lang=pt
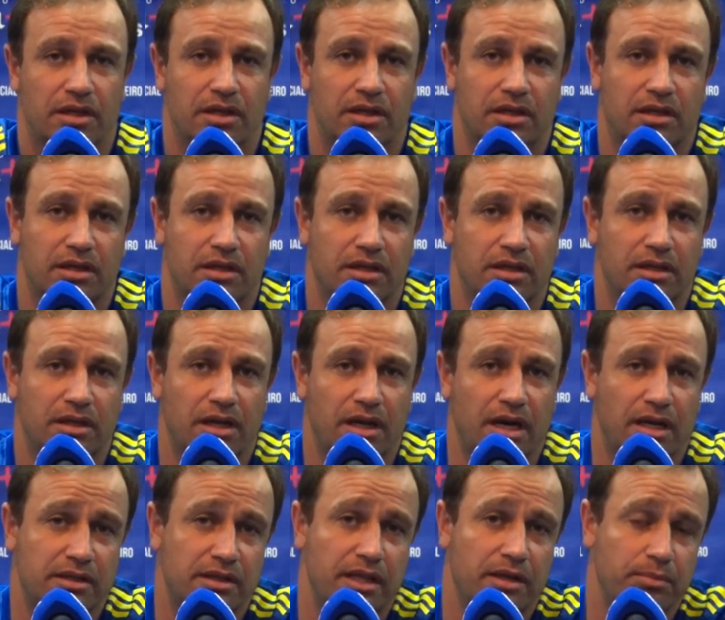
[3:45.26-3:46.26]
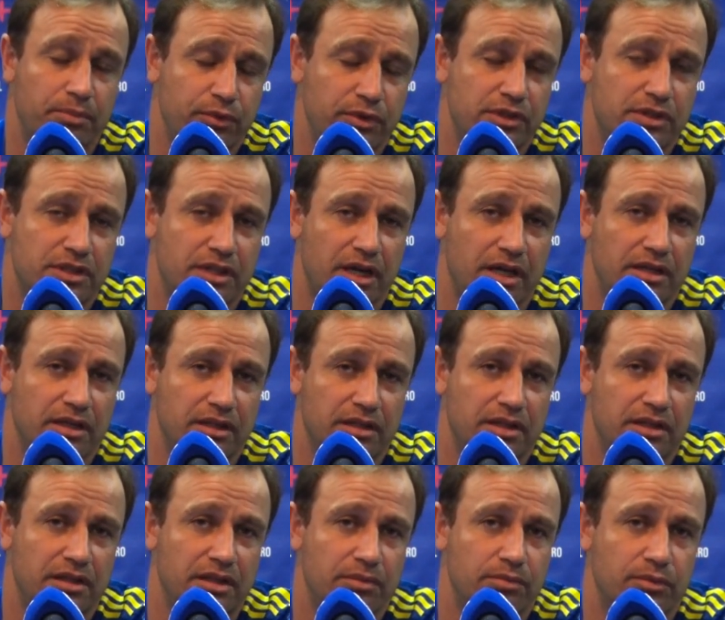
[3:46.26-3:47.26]
é, até por estarem
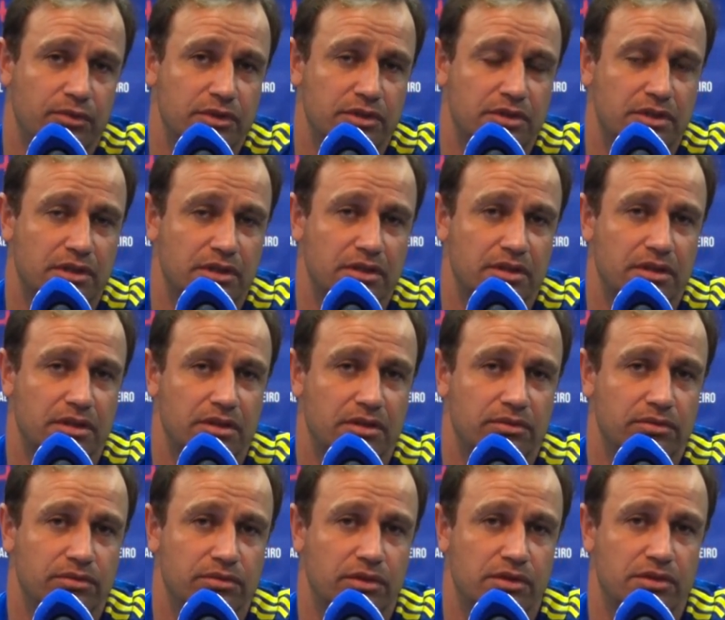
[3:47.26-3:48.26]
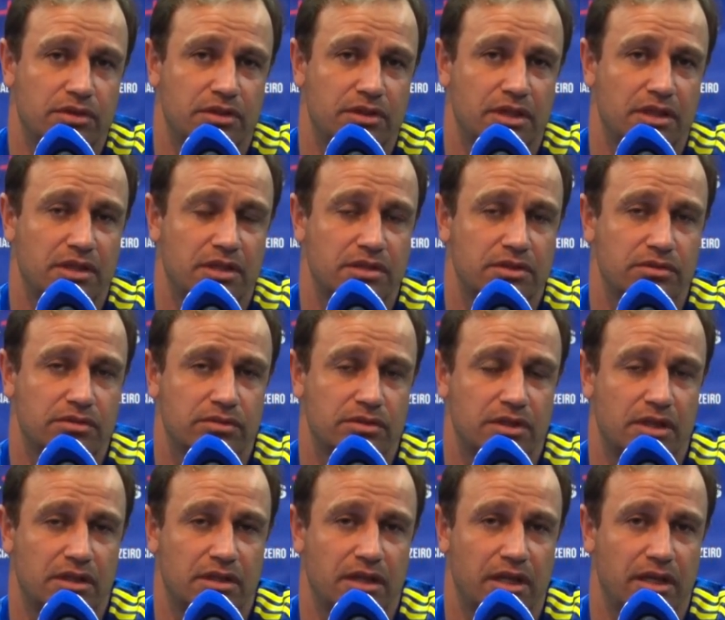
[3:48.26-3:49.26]
aqui demonstra o nosso interesse nos
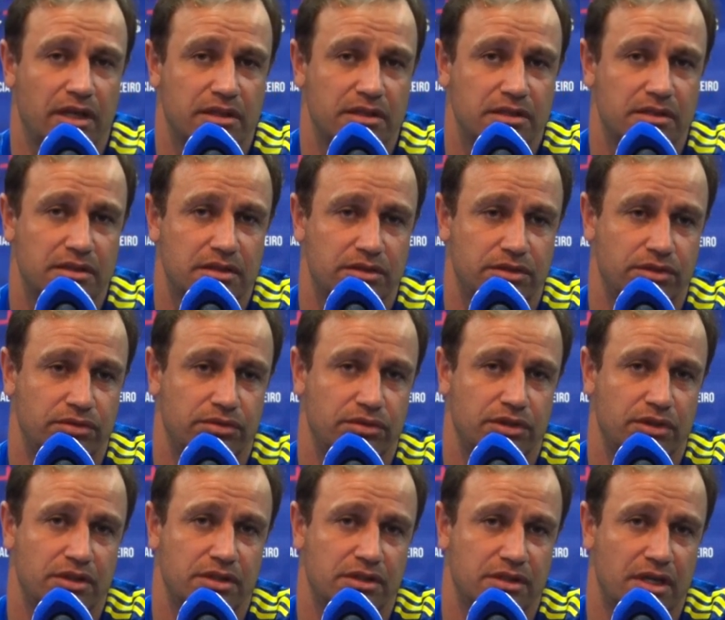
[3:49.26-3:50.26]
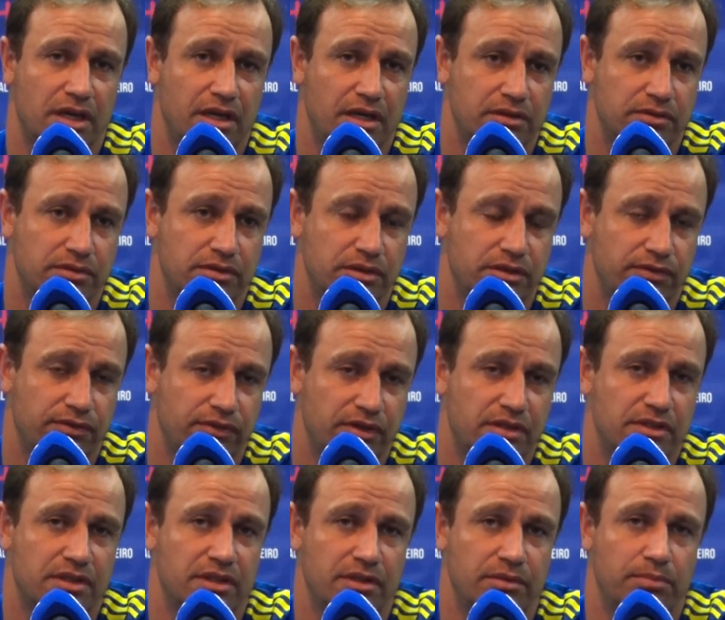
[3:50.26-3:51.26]
atletas, de utilizá-los e de
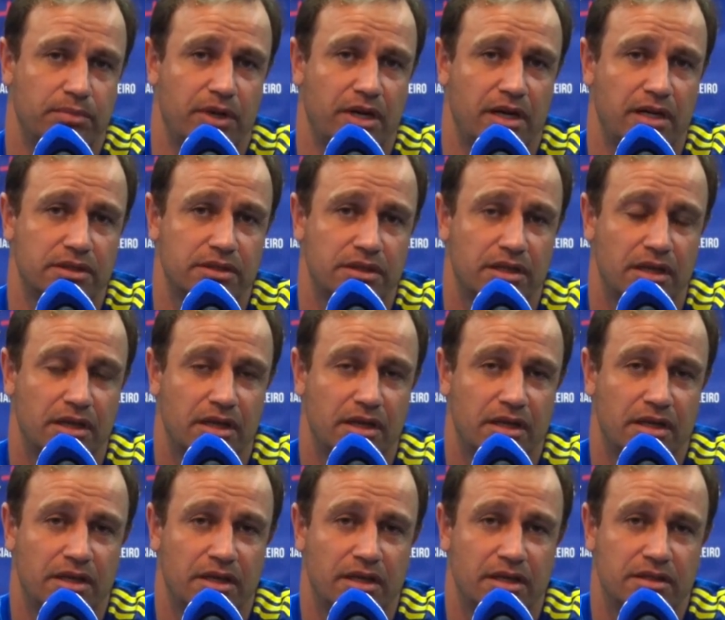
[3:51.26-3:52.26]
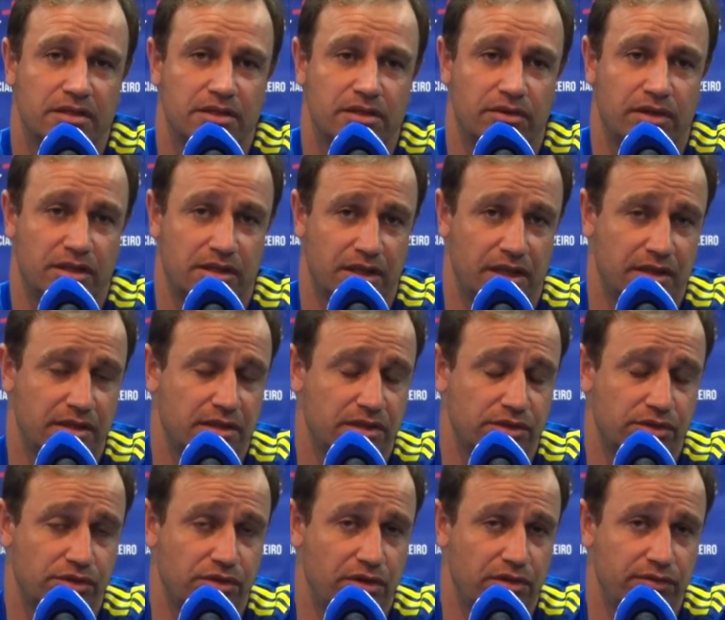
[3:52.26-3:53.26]
fazerem parte são
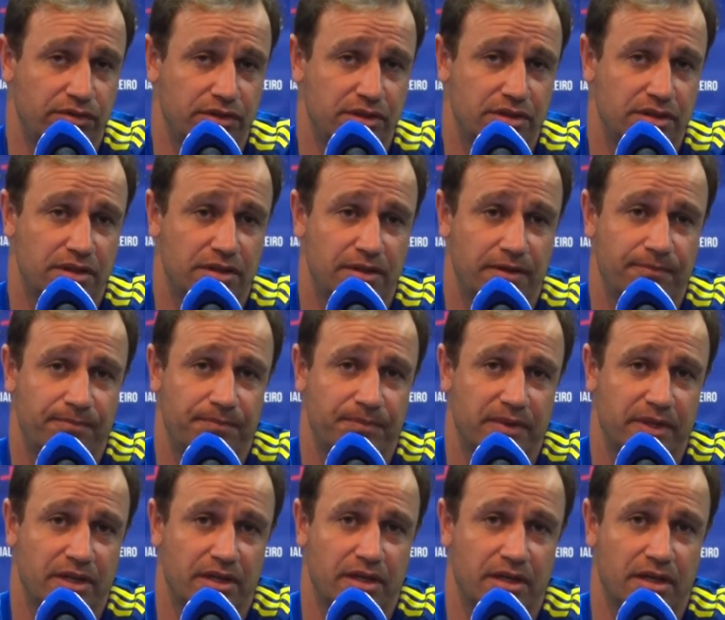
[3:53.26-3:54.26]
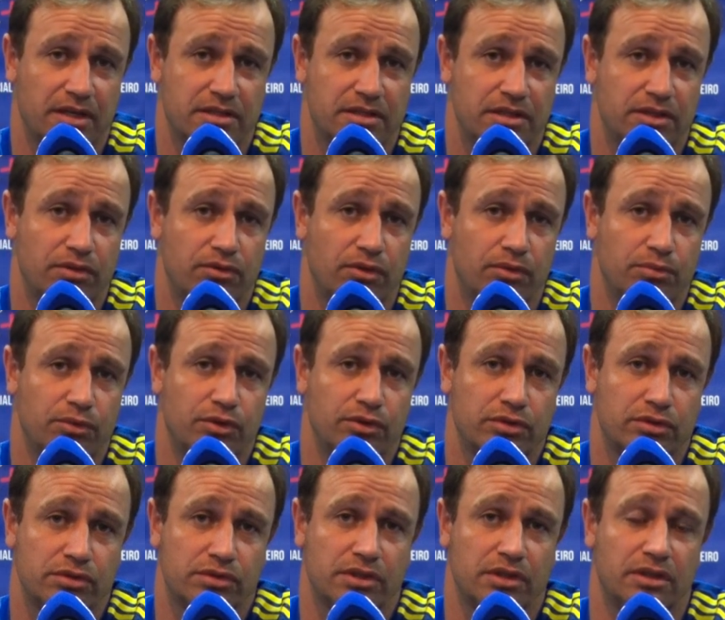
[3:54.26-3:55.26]
atletas jovens, é, assim como
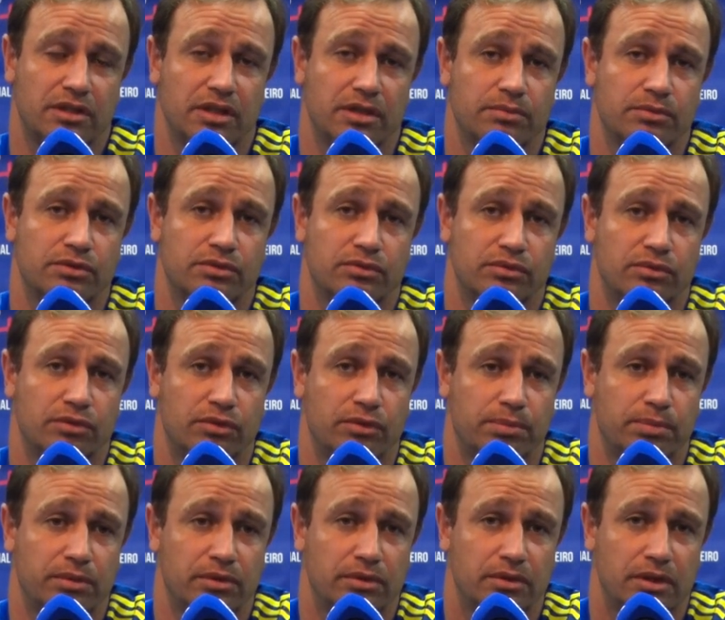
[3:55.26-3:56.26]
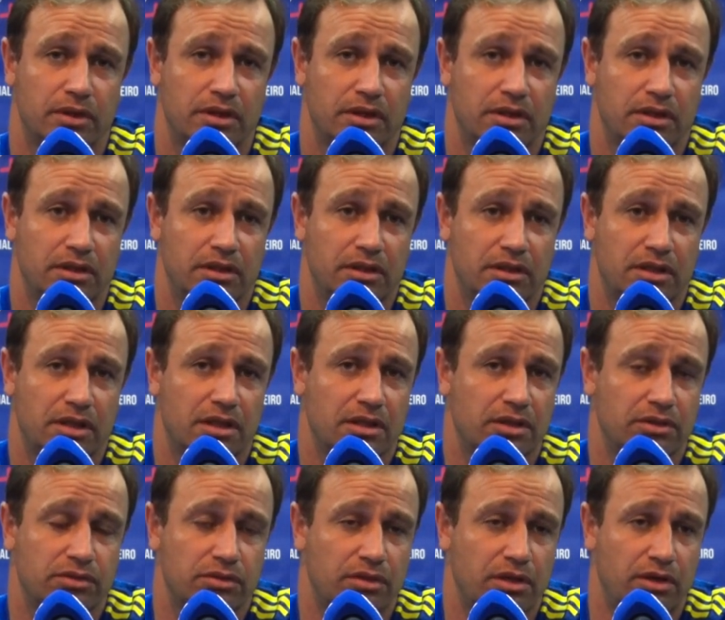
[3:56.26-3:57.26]
outros que temos no grupo, e que é
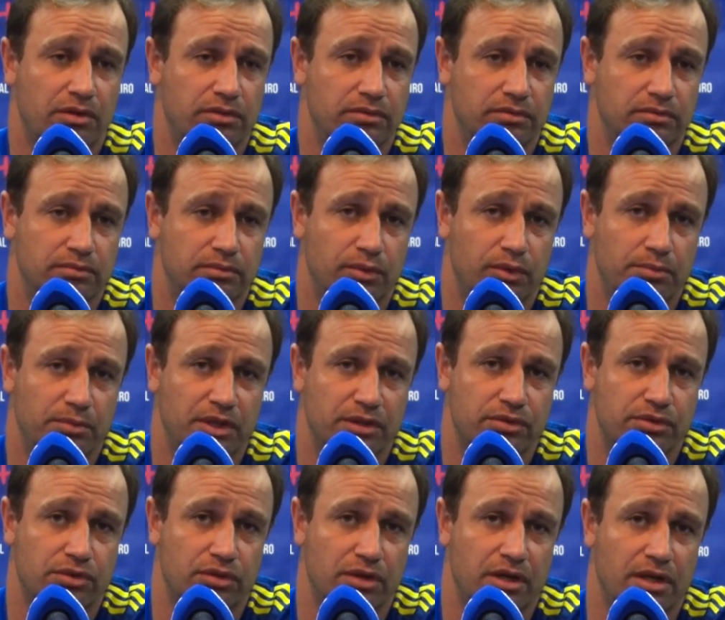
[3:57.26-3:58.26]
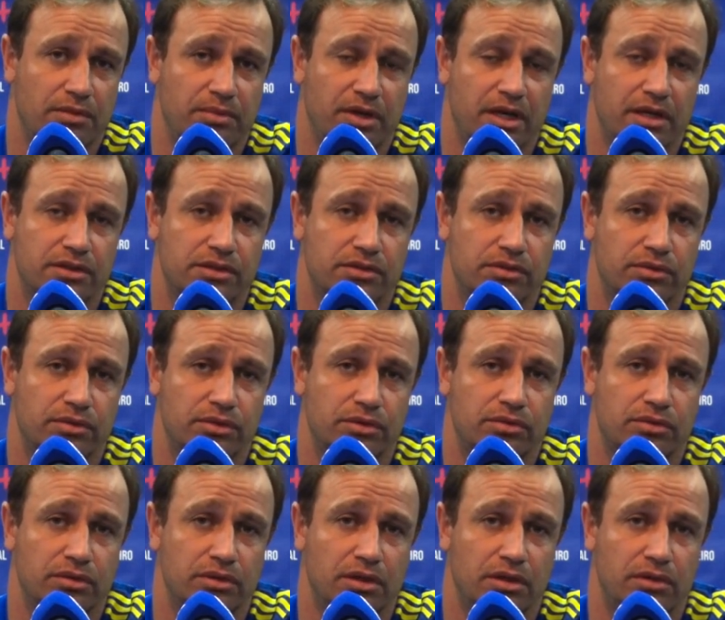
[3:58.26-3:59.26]
natural um momento jogar mais, o
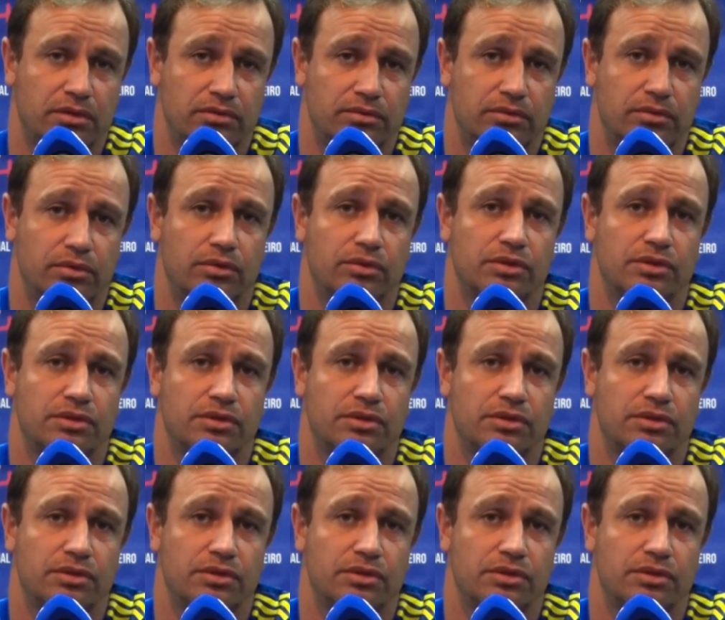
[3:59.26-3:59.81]
outro não, ou